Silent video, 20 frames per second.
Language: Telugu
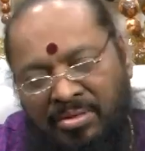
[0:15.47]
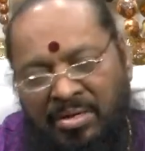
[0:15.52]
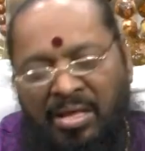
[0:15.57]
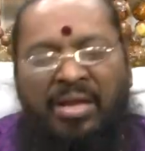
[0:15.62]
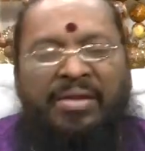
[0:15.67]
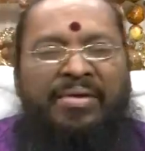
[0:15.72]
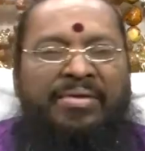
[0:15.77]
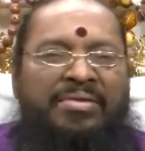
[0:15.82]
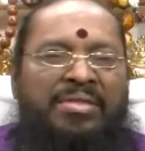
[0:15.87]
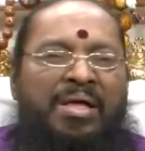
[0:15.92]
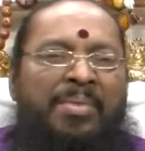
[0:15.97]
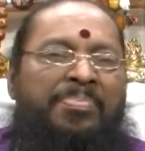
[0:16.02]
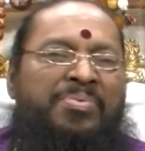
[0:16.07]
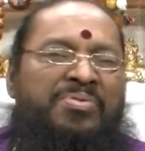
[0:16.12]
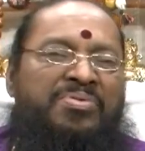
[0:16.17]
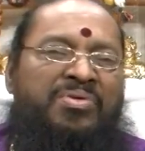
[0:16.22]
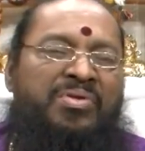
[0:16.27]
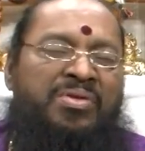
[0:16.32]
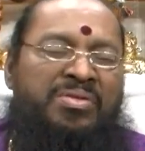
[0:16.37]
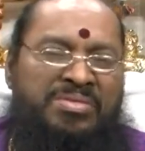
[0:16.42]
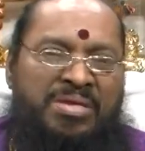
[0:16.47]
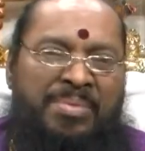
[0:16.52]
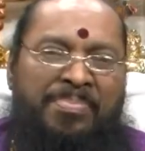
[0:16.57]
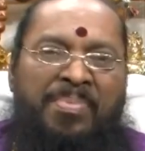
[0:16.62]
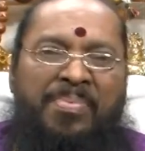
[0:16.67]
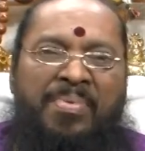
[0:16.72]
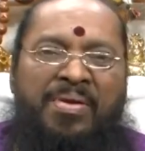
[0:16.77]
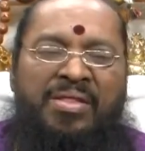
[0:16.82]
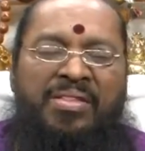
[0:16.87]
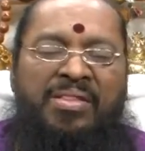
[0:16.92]
లాల్ కితాబ్ పుస్తకంలో
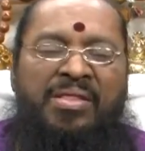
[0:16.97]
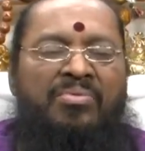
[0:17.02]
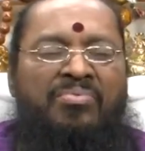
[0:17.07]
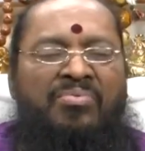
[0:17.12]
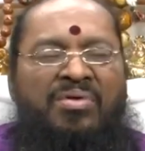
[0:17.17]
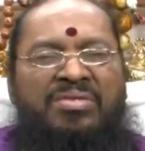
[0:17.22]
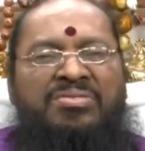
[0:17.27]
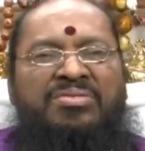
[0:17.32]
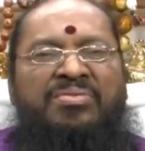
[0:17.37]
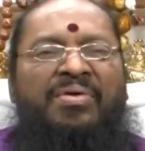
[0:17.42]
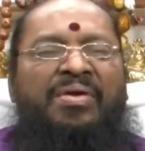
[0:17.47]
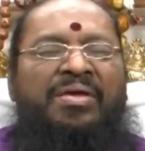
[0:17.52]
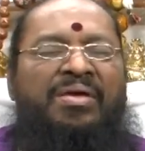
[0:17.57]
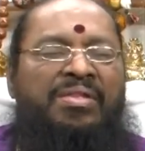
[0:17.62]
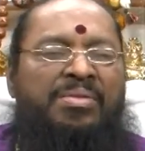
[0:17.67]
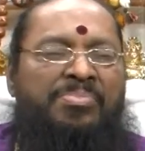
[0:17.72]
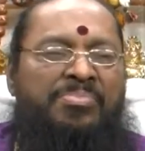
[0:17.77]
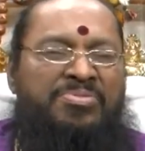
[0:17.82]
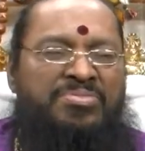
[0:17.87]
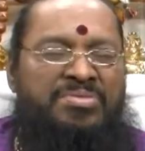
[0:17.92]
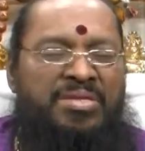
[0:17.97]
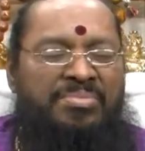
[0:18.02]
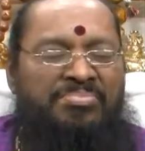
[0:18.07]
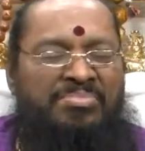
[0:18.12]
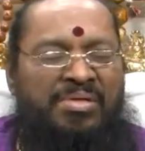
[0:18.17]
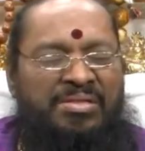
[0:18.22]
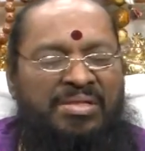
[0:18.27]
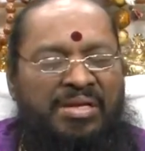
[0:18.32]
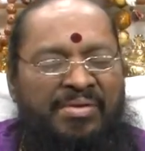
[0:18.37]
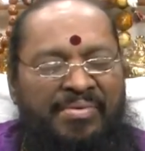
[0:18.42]
చెప్పబడింది వాస్తవానికి ఇది ముస్లిం
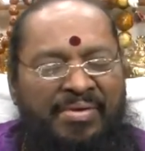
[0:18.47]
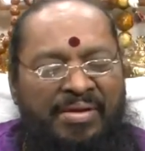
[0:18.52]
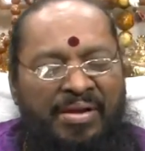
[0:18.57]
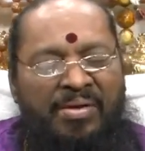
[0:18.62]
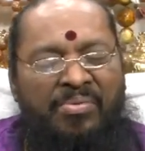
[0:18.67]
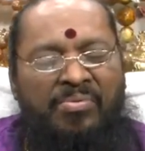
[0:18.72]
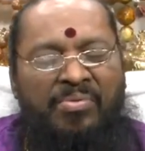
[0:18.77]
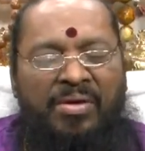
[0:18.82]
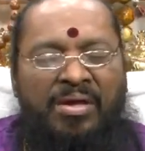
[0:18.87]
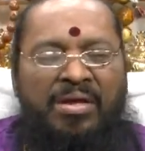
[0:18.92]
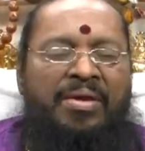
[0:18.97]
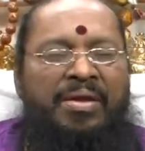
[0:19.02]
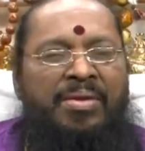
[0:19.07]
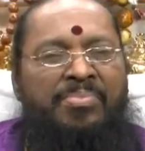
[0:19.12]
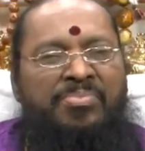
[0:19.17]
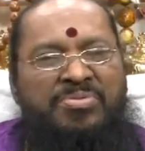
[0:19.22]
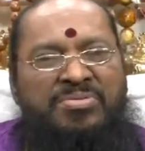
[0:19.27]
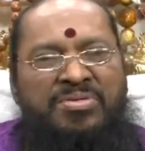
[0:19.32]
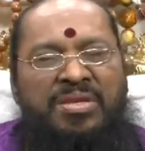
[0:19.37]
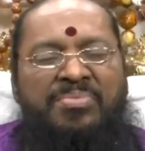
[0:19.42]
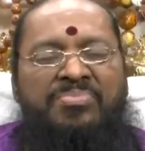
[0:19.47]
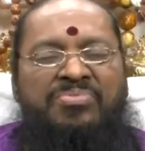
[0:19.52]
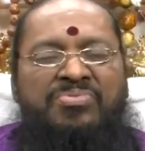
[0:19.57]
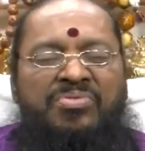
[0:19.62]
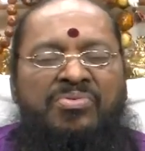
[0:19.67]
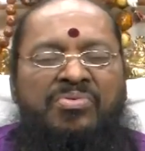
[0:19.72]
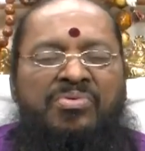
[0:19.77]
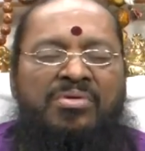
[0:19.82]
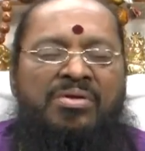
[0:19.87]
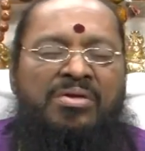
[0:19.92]
తంత్రం అయినా కూడా ఇటు ముస్లింస్